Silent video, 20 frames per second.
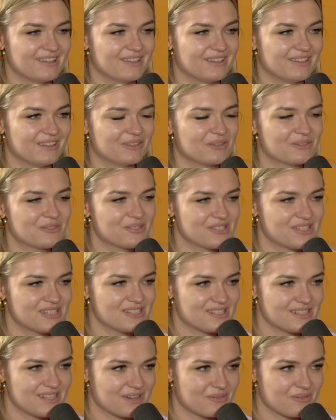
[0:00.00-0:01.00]
to co się
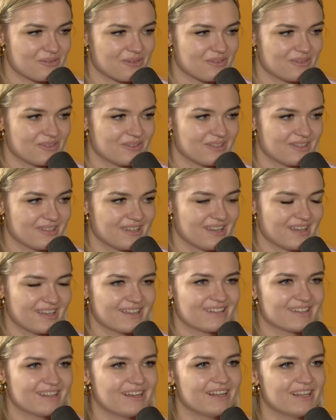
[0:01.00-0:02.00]
stało,
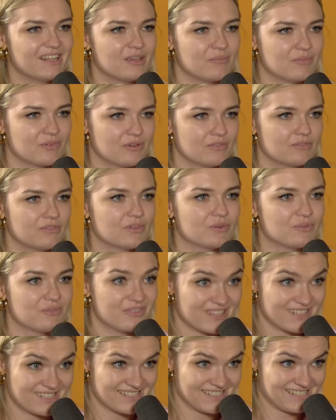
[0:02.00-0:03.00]
ja dalej nie mogę w to
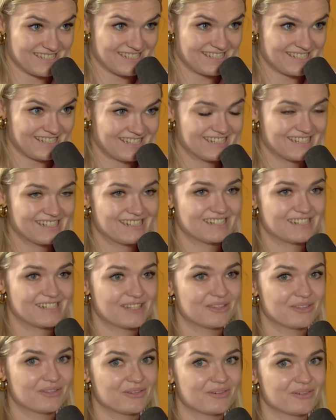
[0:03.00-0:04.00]
uwierzyć,
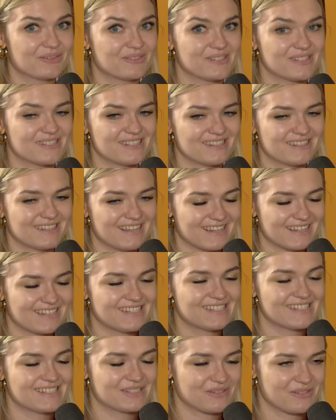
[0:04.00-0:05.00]
że to tak
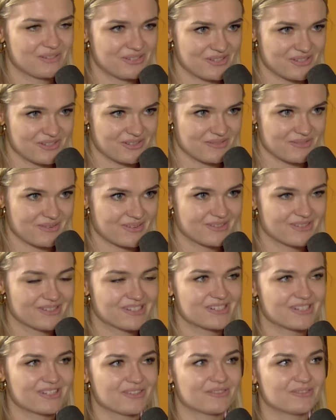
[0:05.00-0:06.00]
się skończyło,
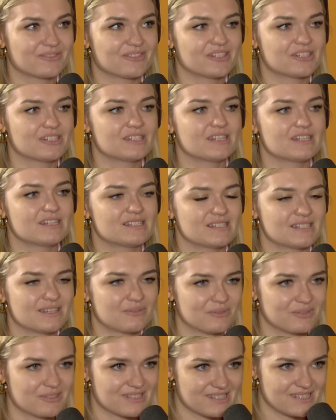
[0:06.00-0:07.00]
że to w te 4
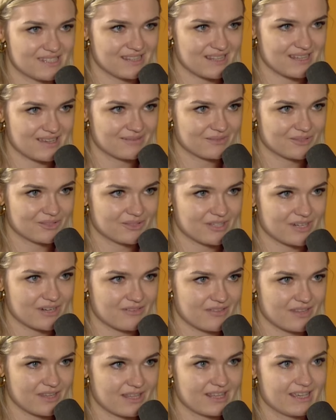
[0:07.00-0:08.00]
sekundy zadałam to
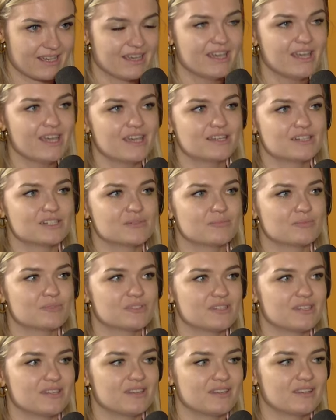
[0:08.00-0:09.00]
trafienie, że
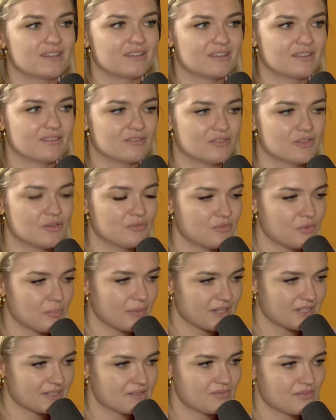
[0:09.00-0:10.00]
później no,
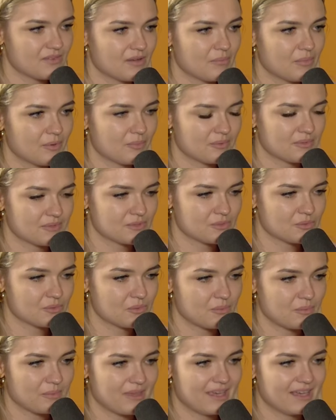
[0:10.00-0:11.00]
wypracowałam po
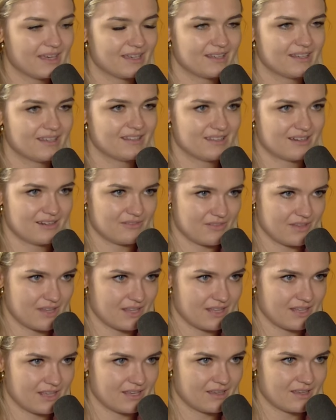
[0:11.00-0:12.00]
prostu piękne
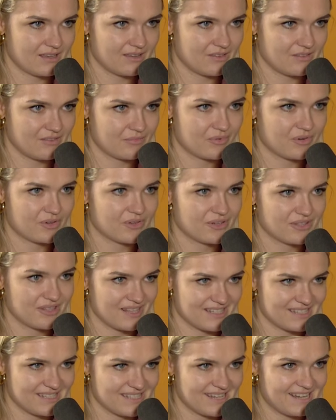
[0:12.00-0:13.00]
trafienie e, w
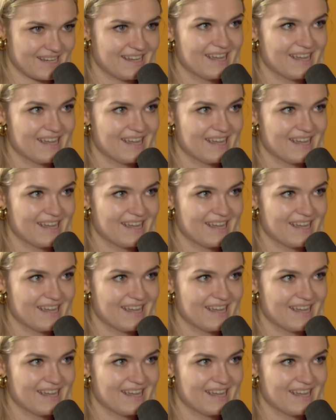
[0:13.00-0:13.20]
priorytecie.